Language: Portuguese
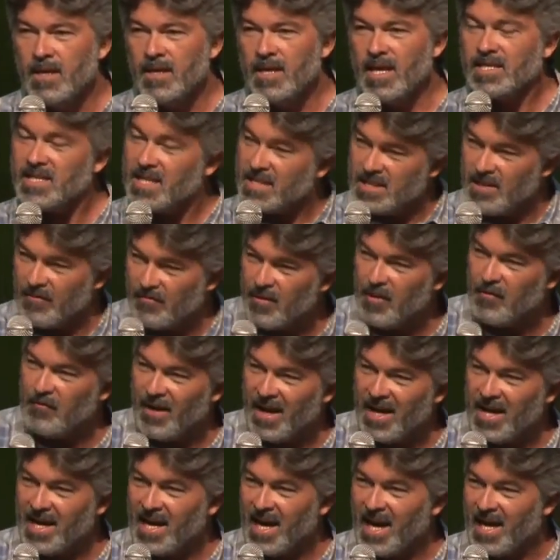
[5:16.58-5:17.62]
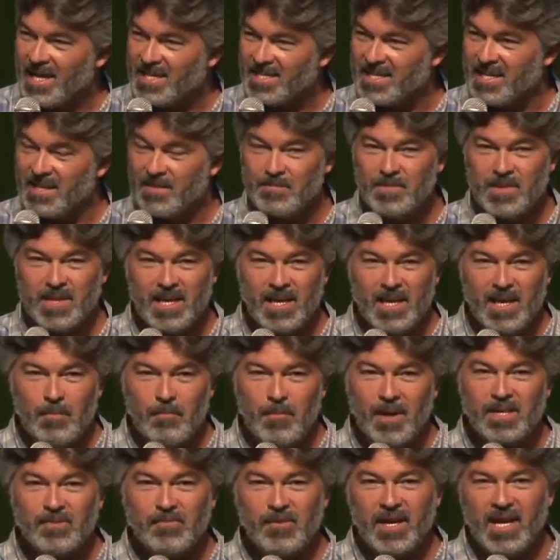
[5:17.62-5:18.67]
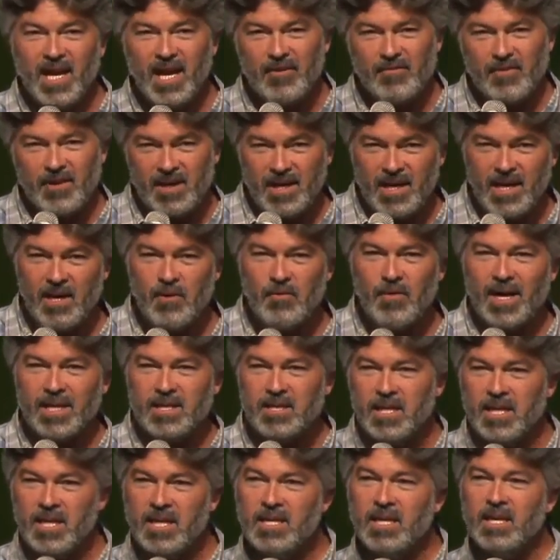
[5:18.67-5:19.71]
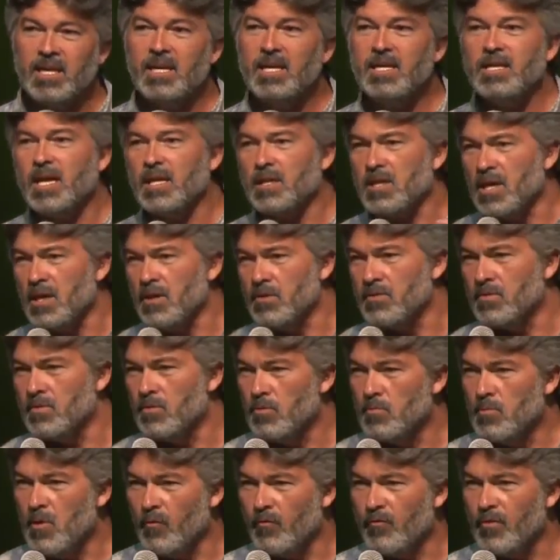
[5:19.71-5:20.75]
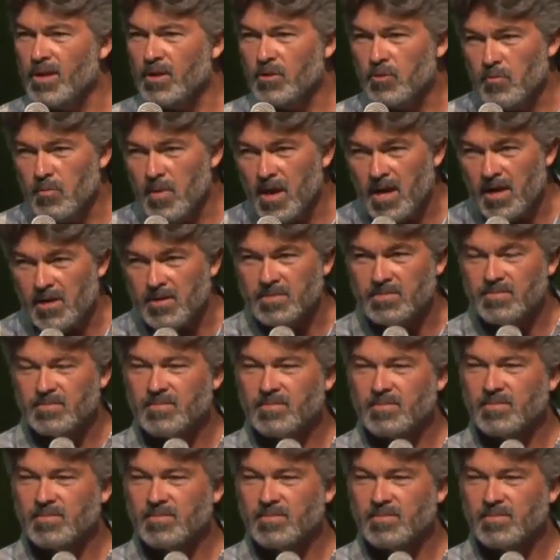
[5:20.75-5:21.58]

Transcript: E a gente teve que ficar em casa. Mas ficava eu, Adrina e Netinho, o meu filho do meio.